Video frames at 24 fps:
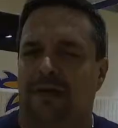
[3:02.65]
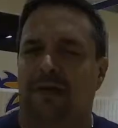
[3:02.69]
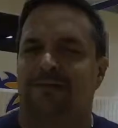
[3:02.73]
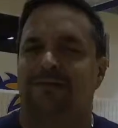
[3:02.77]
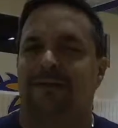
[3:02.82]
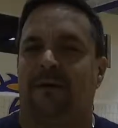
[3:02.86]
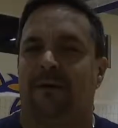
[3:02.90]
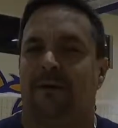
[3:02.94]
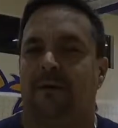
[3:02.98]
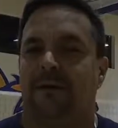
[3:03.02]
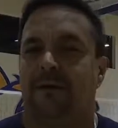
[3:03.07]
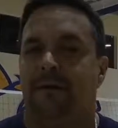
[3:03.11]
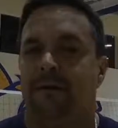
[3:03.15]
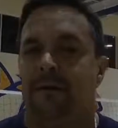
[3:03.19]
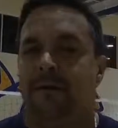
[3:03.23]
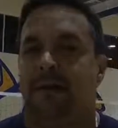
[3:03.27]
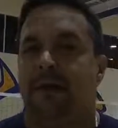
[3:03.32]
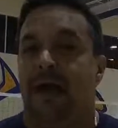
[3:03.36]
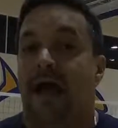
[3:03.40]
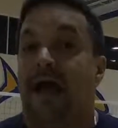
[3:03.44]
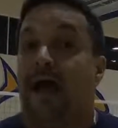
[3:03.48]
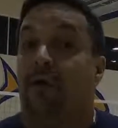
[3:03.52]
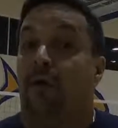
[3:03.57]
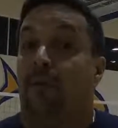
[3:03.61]
de saber
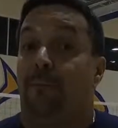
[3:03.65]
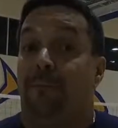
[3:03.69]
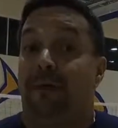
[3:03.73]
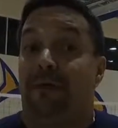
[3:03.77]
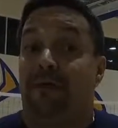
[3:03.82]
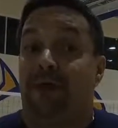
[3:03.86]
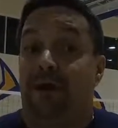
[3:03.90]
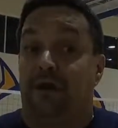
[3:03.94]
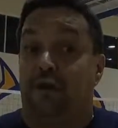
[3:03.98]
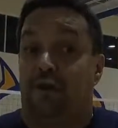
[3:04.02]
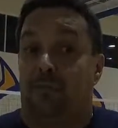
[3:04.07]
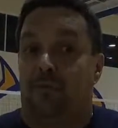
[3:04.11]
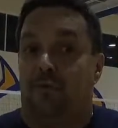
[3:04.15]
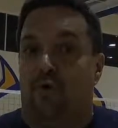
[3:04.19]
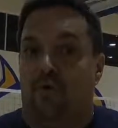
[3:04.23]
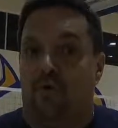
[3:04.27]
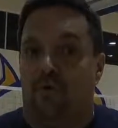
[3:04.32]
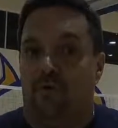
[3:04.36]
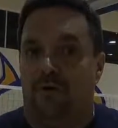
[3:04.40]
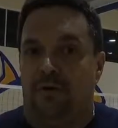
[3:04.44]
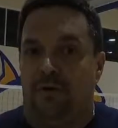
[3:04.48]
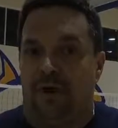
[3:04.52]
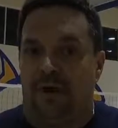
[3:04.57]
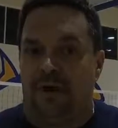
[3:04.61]
a los padres cómo
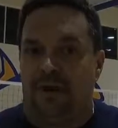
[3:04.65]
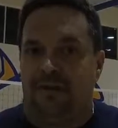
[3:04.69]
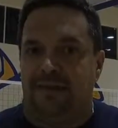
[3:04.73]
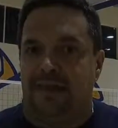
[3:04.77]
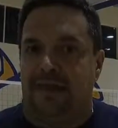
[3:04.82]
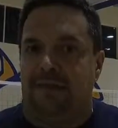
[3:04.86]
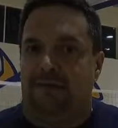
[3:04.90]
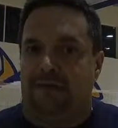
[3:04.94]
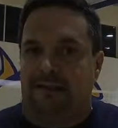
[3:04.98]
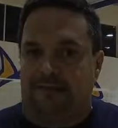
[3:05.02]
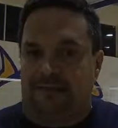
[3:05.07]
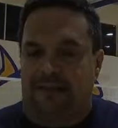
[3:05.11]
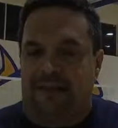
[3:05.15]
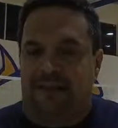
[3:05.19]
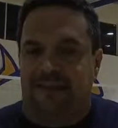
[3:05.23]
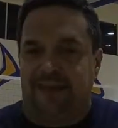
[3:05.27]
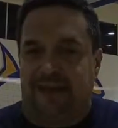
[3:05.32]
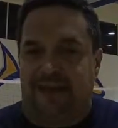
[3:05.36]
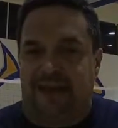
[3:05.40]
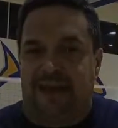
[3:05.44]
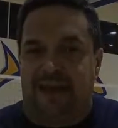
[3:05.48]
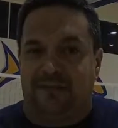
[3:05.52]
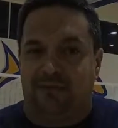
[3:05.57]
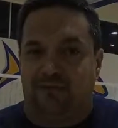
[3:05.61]
hacerles
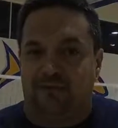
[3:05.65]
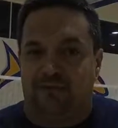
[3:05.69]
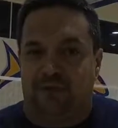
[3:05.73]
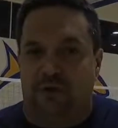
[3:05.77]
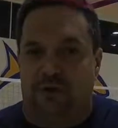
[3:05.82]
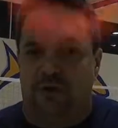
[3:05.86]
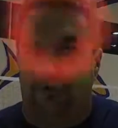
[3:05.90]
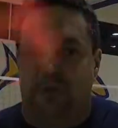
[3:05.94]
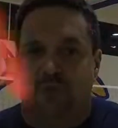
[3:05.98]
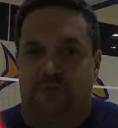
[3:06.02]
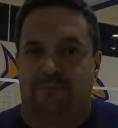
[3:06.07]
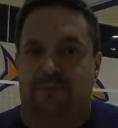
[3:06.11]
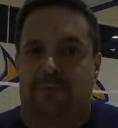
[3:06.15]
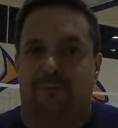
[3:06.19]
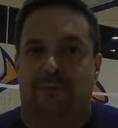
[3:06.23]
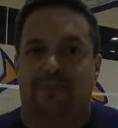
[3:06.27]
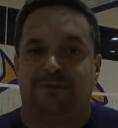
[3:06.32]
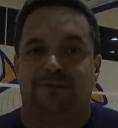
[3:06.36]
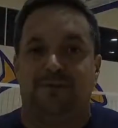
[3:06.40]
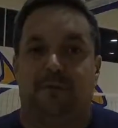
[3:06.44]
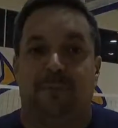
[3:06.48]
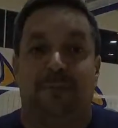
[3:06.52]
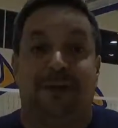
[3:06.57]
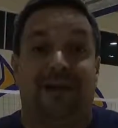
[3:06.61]
llegar a sus hijos su
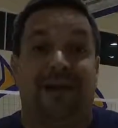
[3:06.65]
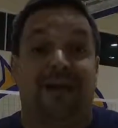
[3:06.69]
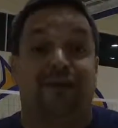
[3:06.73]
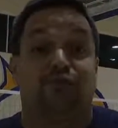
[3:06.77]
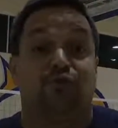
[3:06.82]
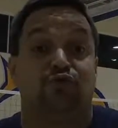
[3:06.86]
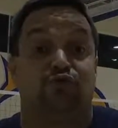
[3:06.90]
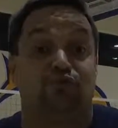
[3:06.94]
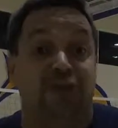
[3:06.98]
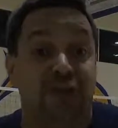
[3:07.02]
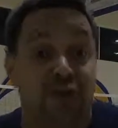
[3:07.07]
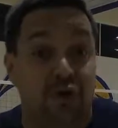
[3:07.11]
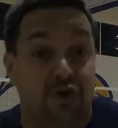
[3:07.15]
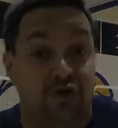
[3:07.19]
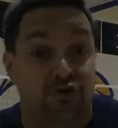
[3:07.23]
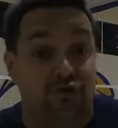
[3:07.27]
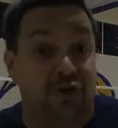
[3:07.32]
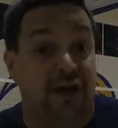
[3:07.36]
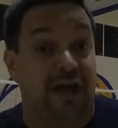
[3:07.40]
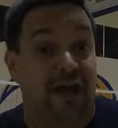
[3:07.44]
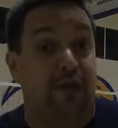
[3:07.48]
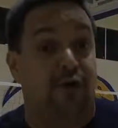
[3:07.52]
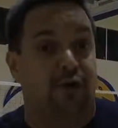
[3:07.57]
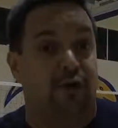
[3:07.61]
información para que sus hijos
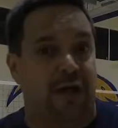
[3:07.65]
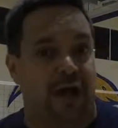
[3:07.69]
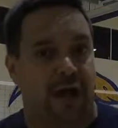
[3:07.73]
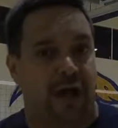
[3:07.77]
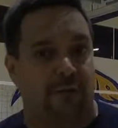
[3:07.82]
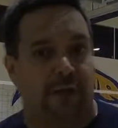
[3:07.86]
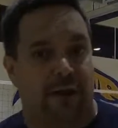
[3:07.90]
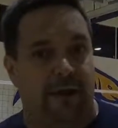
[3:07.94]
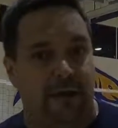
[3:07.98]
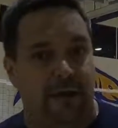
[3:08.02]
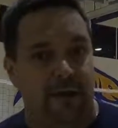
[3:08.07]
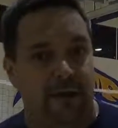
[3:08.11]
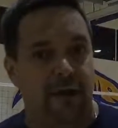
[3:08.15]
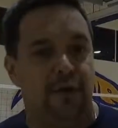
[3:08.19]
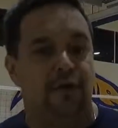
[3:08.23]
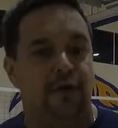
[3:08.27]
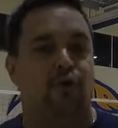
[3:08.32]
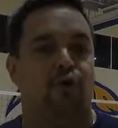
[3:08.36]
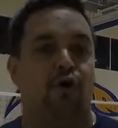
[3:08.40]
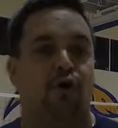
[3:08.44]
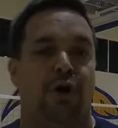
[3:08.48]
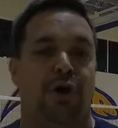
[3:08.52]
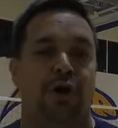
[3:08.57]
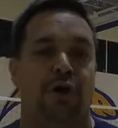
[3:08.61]
sean los que hablen
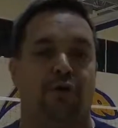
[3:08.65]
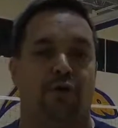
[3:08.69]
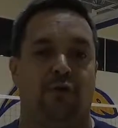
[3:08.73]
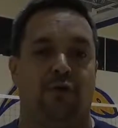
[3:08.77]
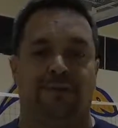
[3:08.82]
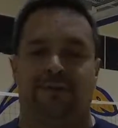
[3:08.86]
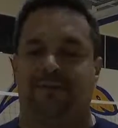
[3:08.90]
con el coach.